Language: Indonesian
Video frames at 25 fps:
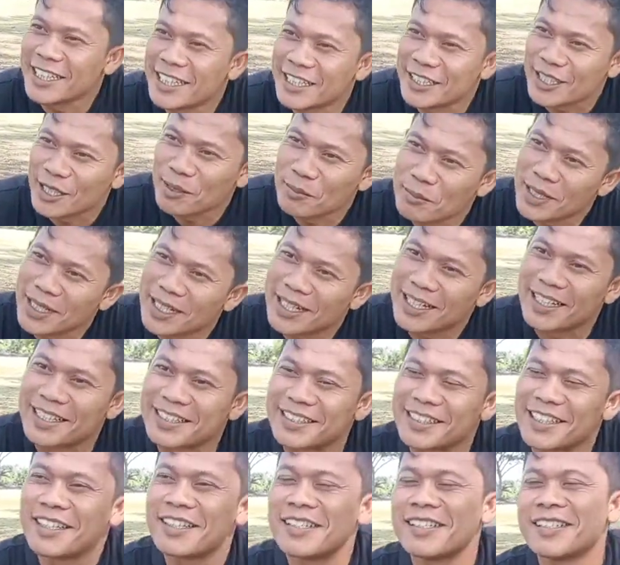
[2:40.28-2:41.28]
kita
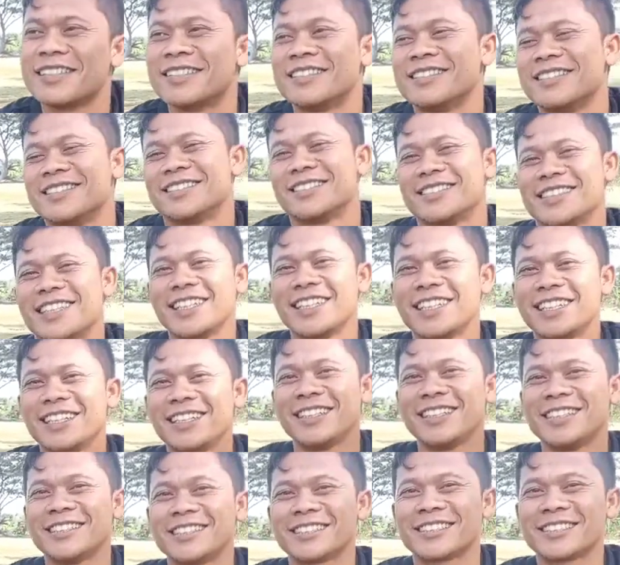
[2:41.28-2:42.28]
makannya
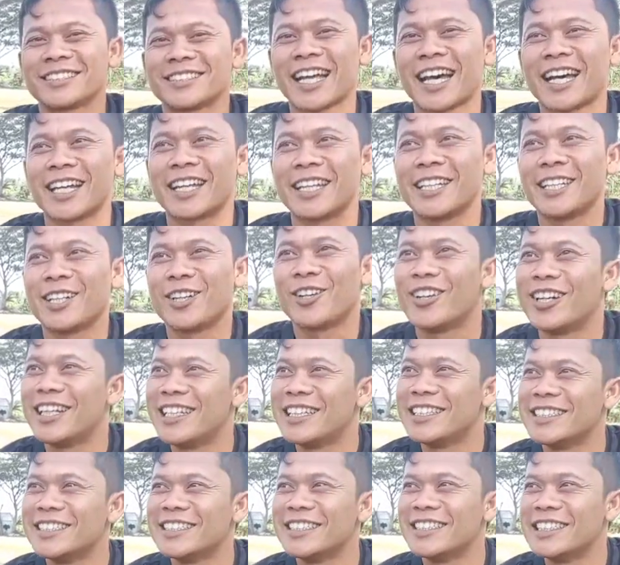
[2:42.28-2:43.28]
di Stadion